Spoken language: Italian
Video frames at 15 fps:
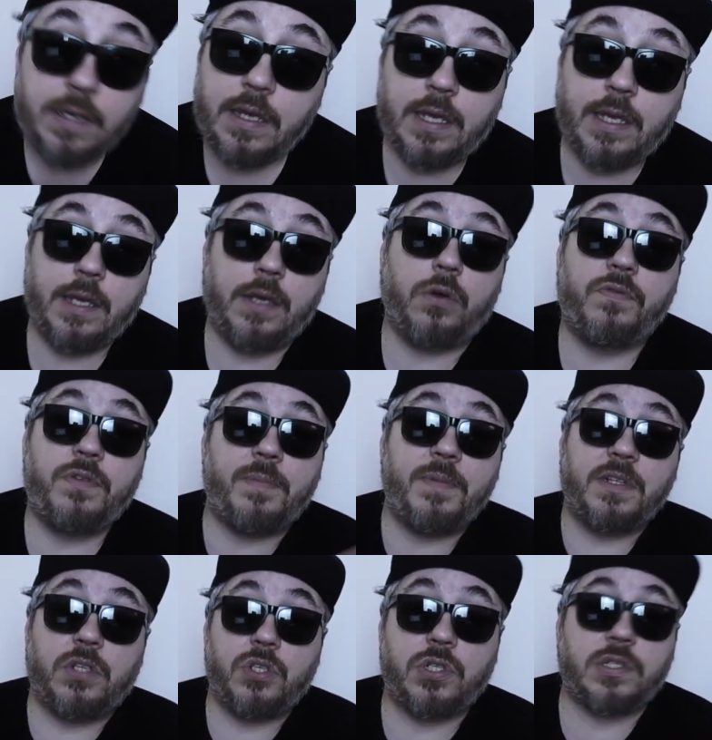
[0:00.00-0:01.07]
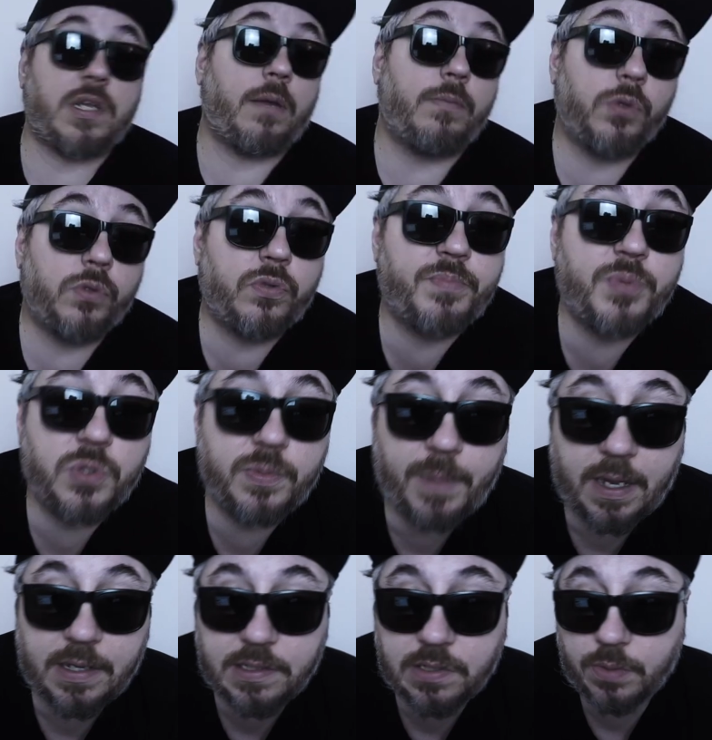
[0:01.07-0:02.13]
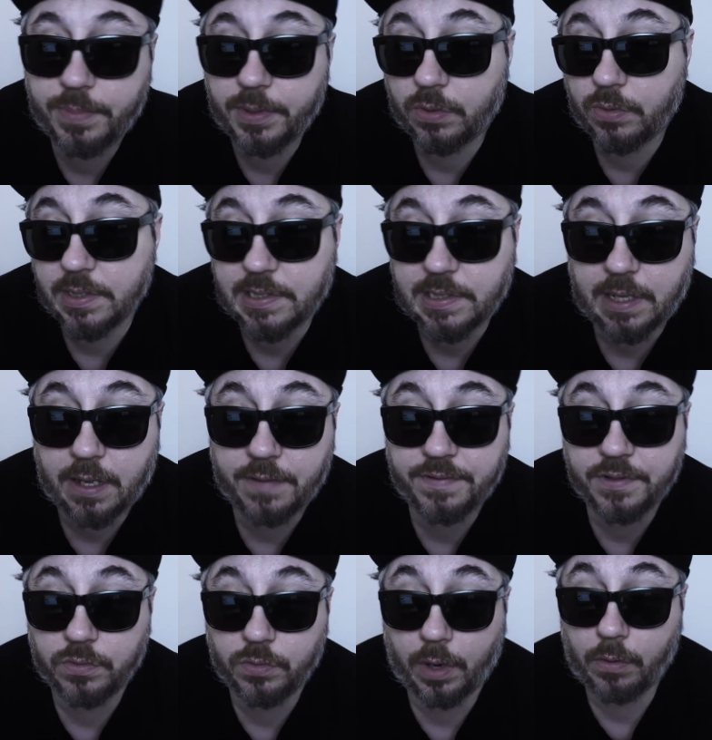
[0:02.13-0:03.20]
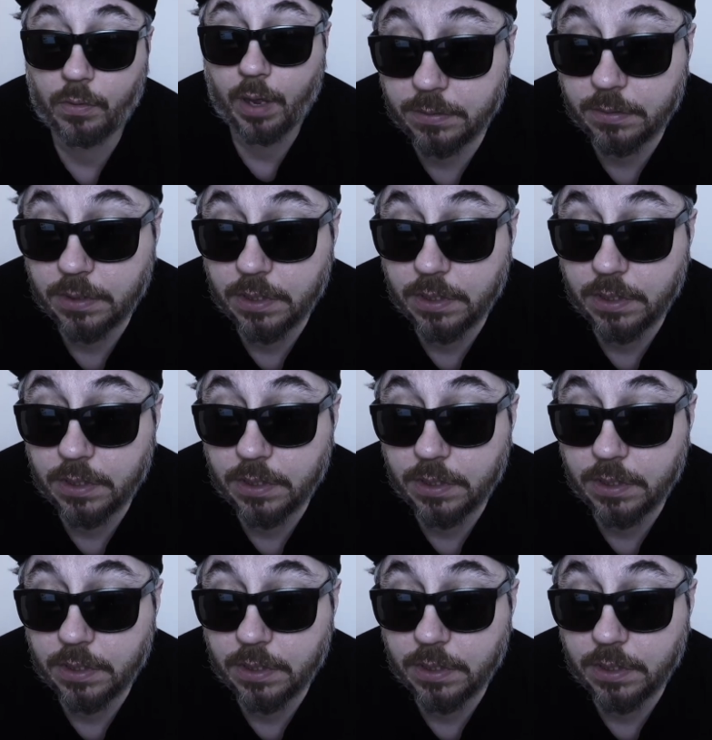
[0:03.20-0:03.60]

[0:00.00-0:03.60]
eh, ovviamente ci sarà molto più spazio per questa figura qua.